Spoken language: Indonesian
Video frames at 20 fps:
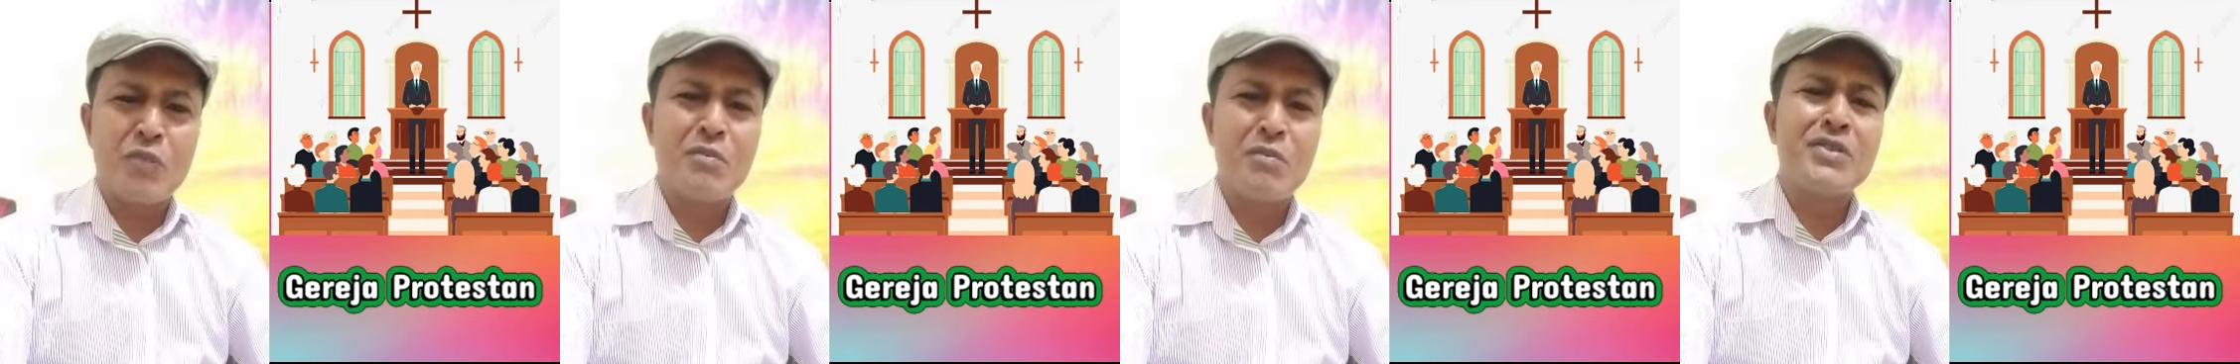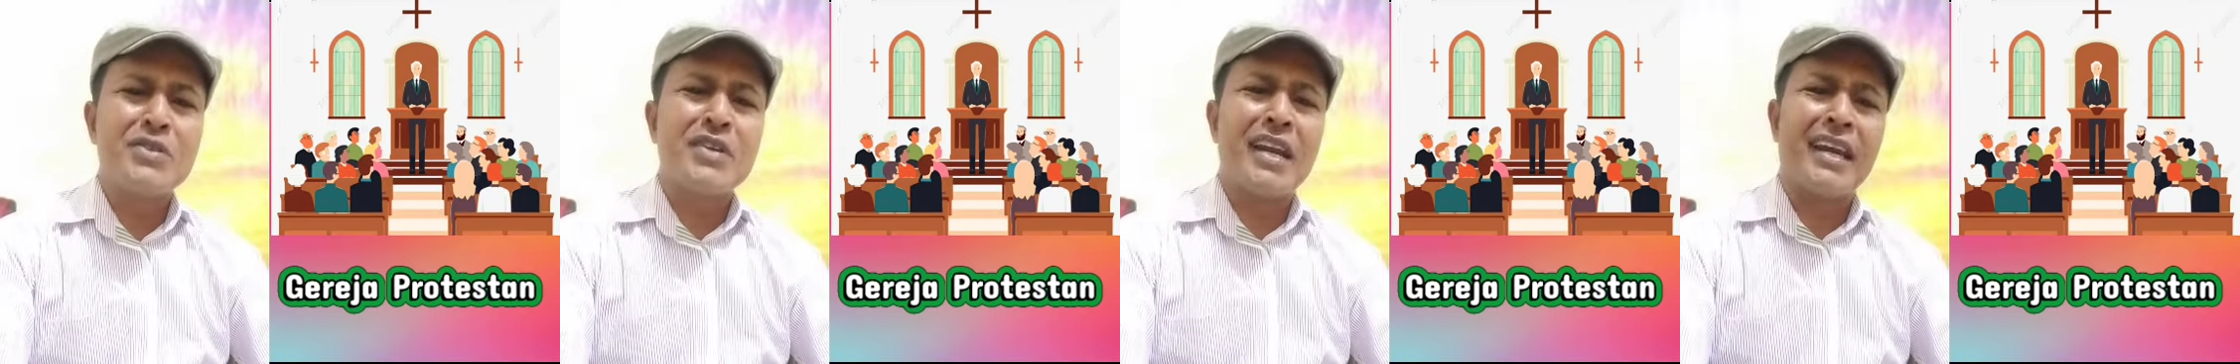
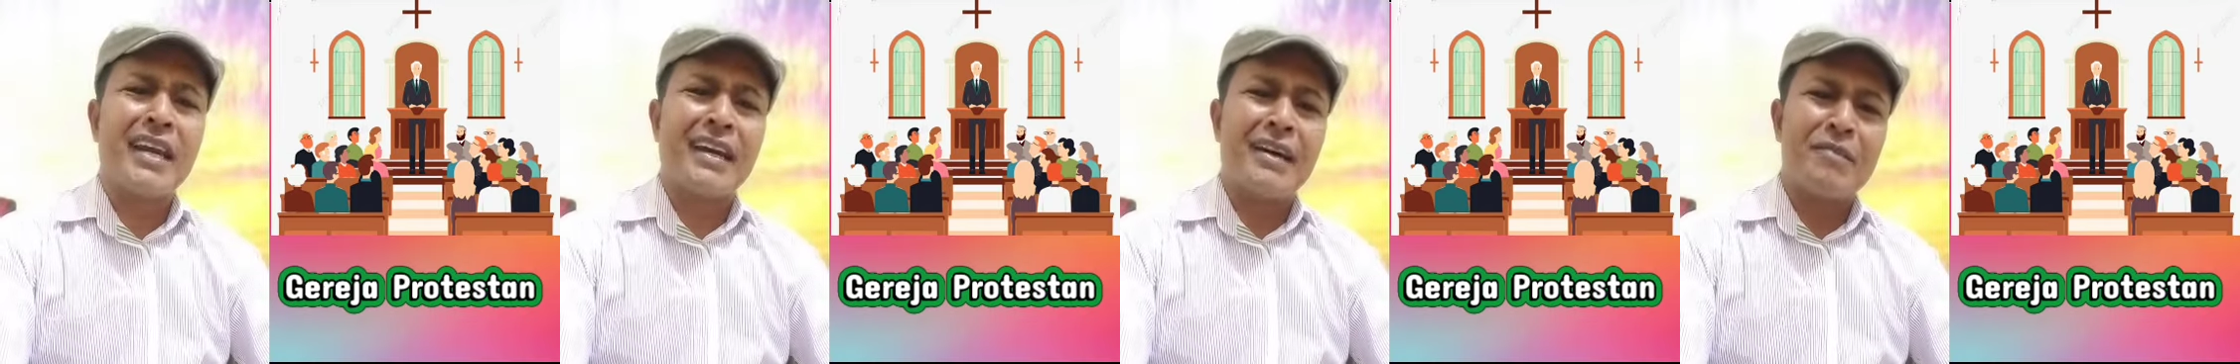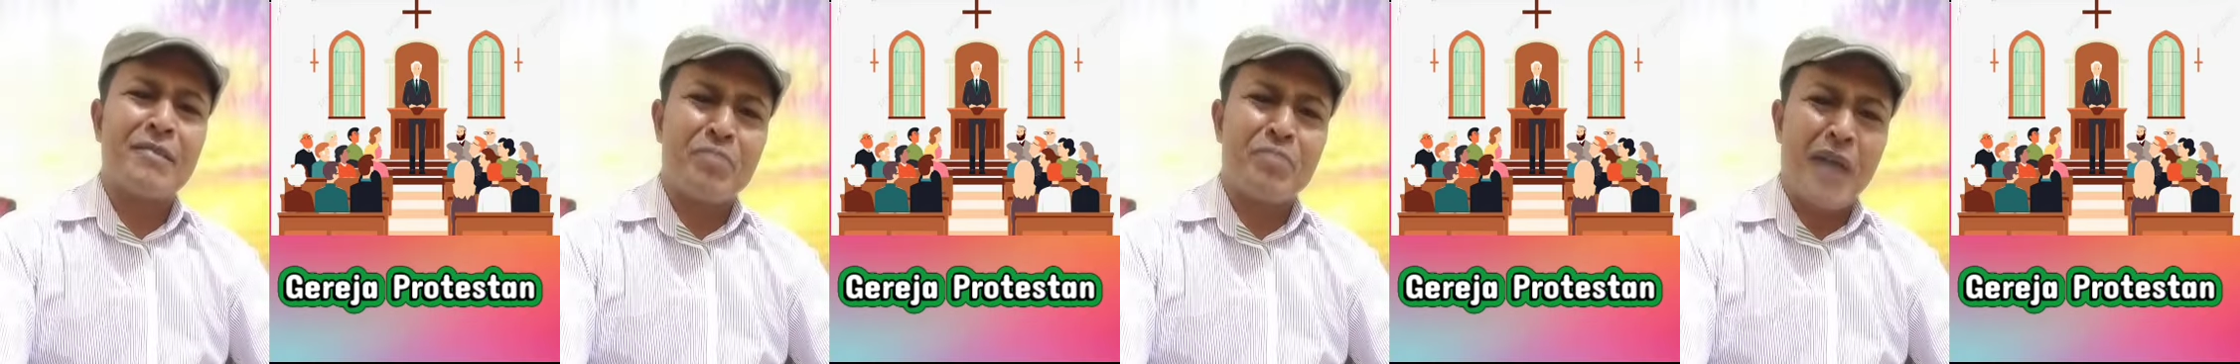
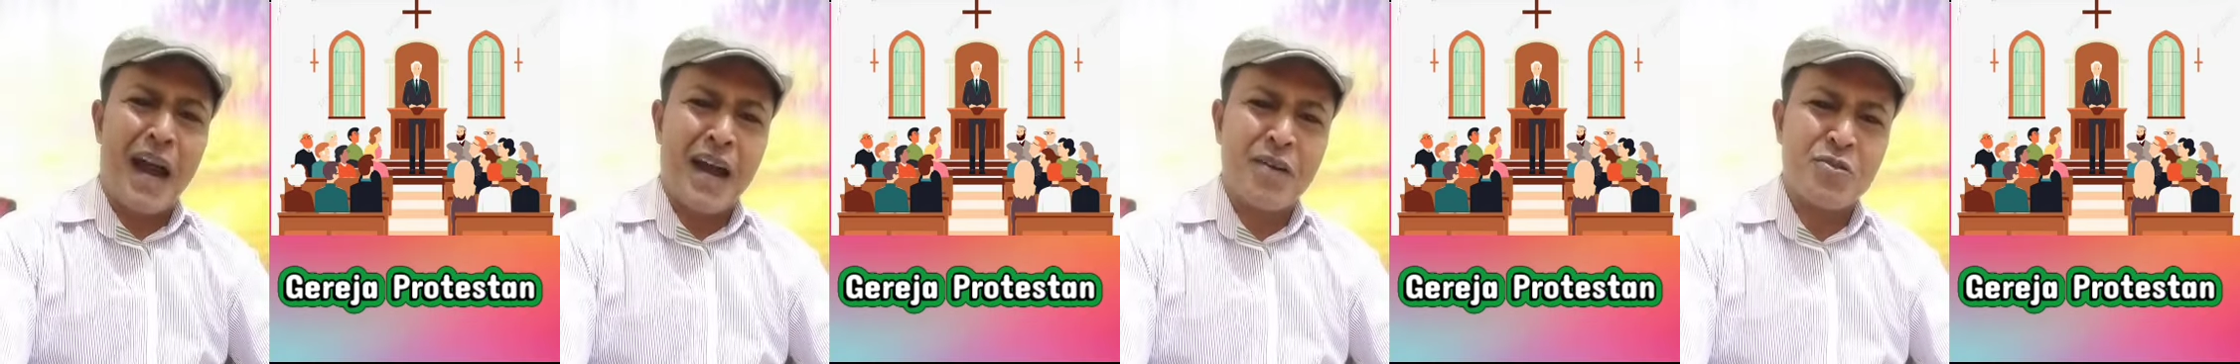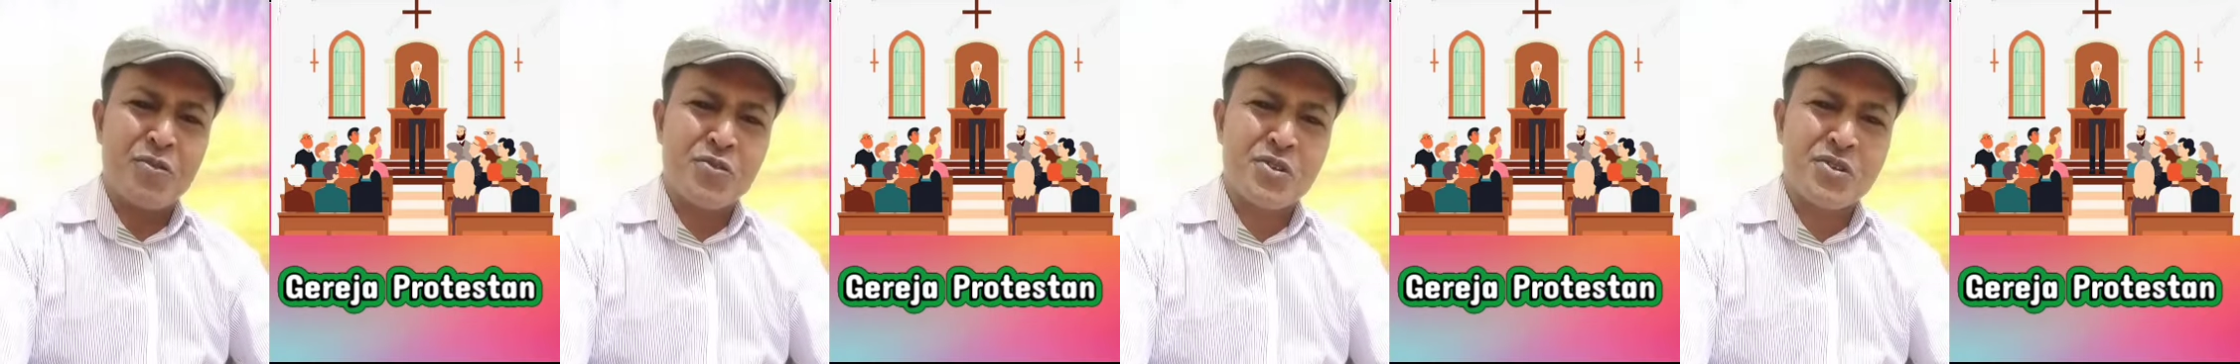menjelekkan
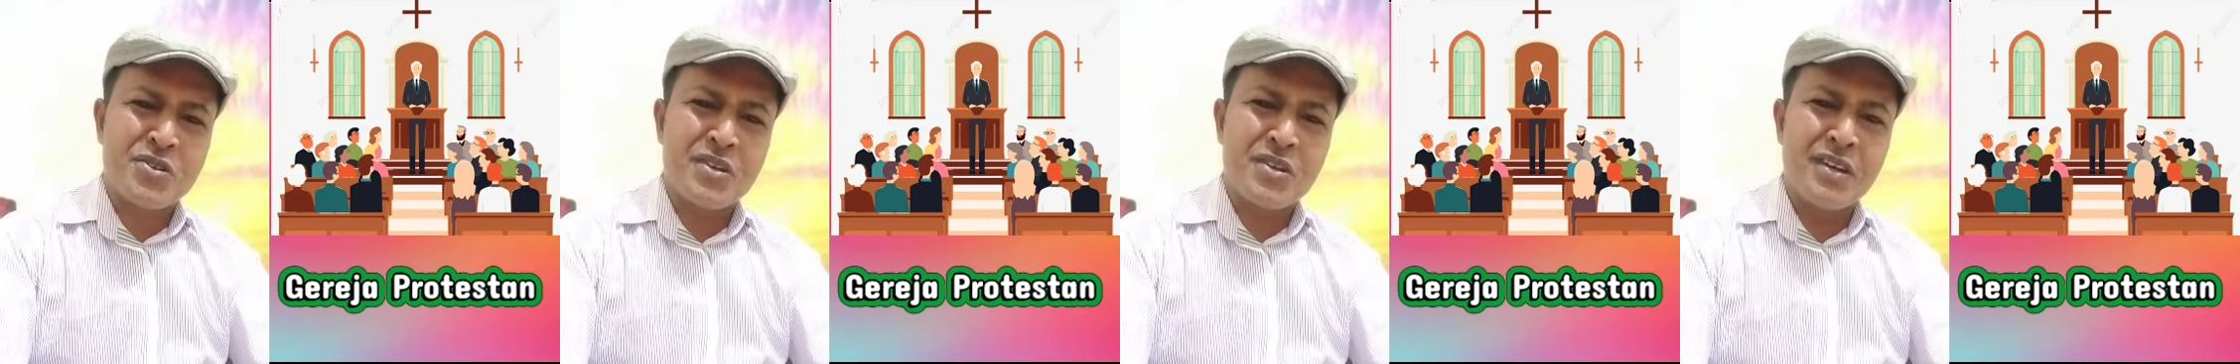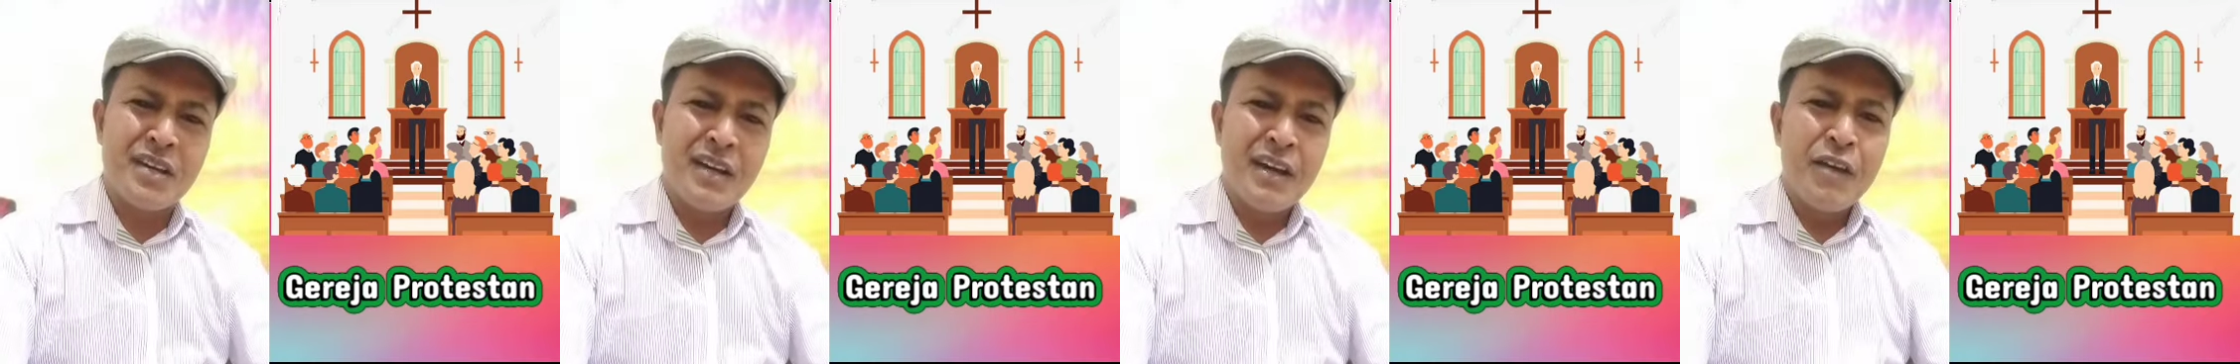
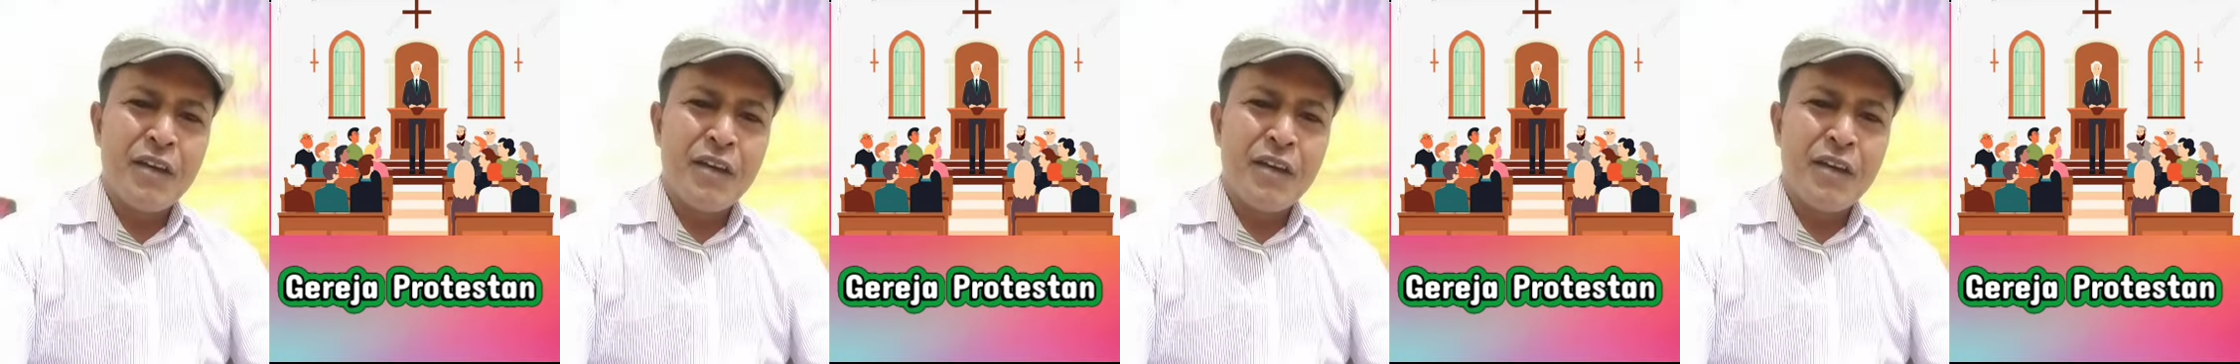paus.